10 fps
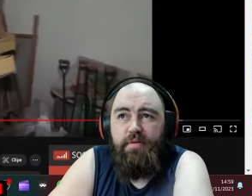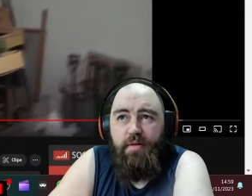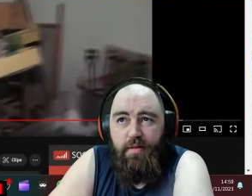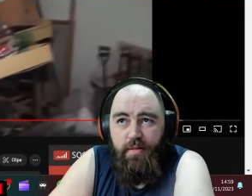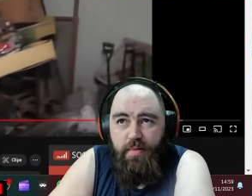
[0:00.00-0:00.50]

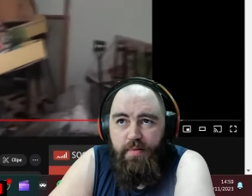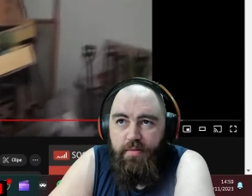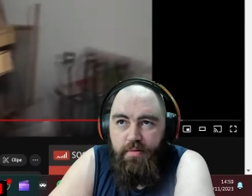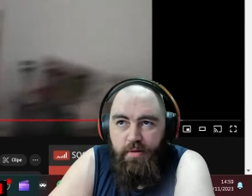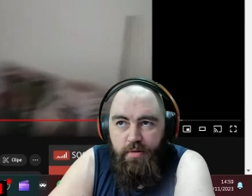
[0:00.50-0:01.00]
Aqui, ó, uma
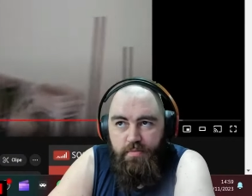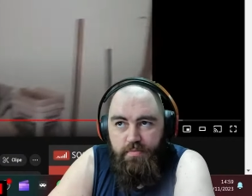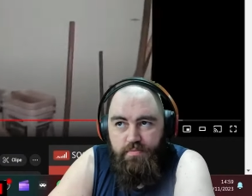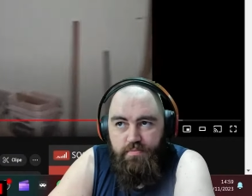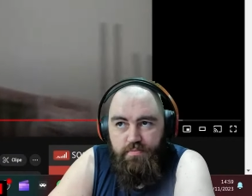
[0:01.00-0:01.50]
dispensa aqui, não tem
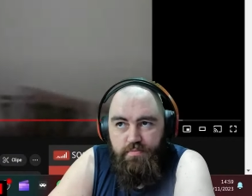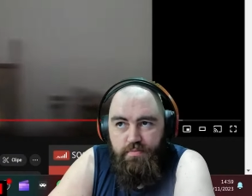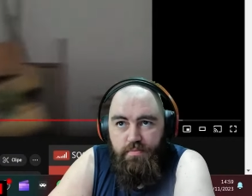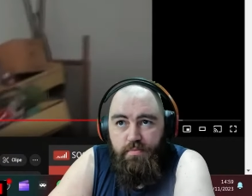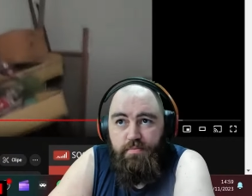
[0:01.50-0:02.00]
nada.
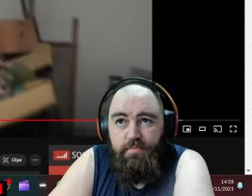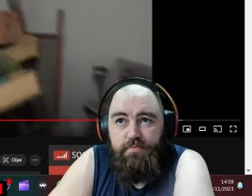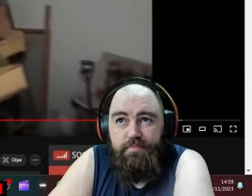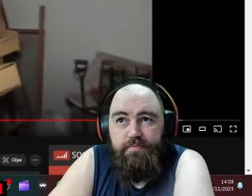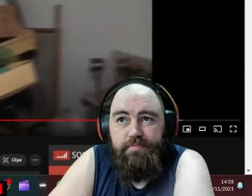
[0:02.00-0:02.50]

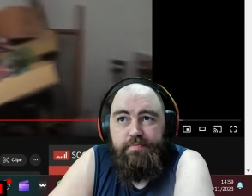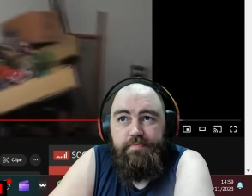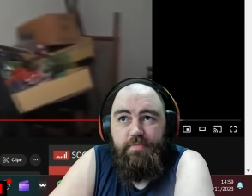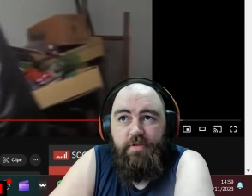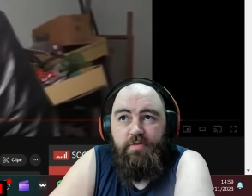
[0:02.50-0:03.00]
Vamos aí,
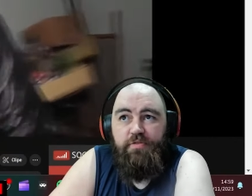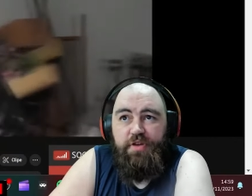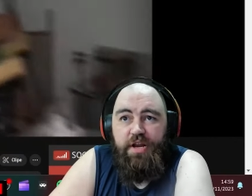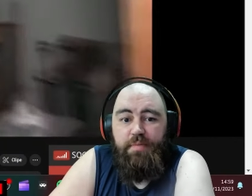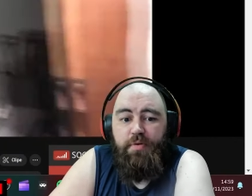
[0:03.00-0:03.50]
vamos aí,
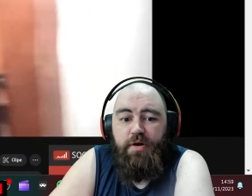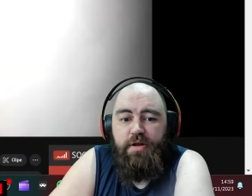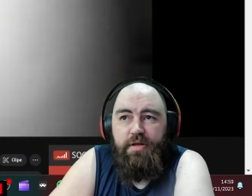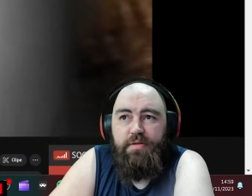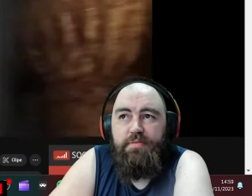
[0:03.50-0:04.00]
Freira, porta. E
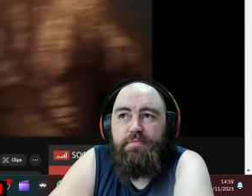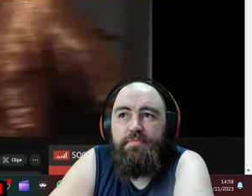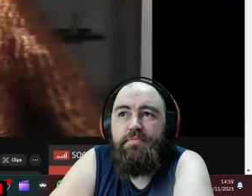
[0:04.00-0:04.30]
aí, Panini?